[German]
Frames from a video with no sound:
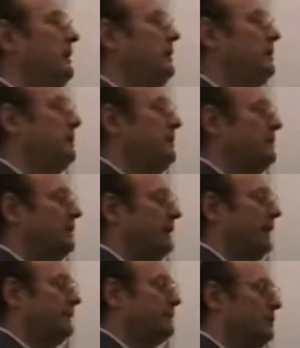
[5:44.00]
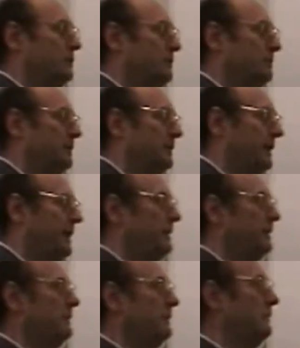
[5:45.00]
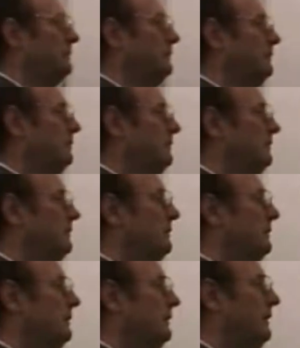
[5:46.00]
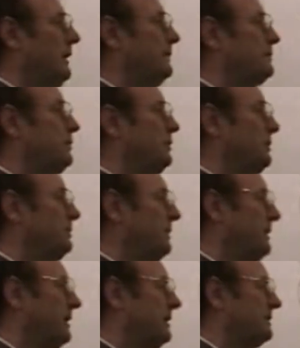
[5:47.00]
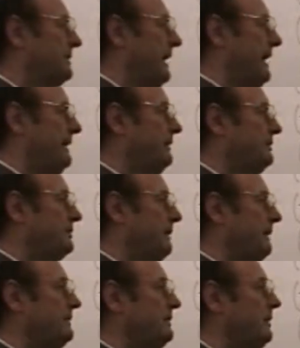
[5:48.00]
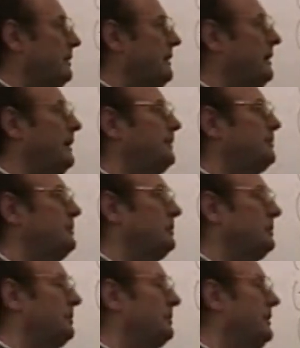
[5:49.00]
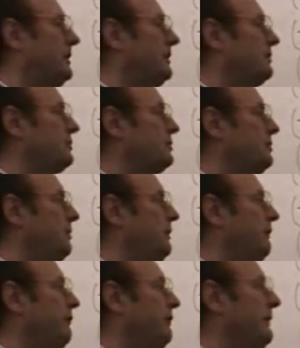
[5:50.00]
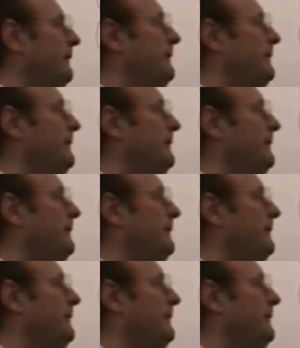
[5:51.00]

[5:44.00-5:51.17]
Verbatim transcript: Ich bilde die absoluten Beträge Absoluter Betrag ist 21, absoluter Betrag ist 12.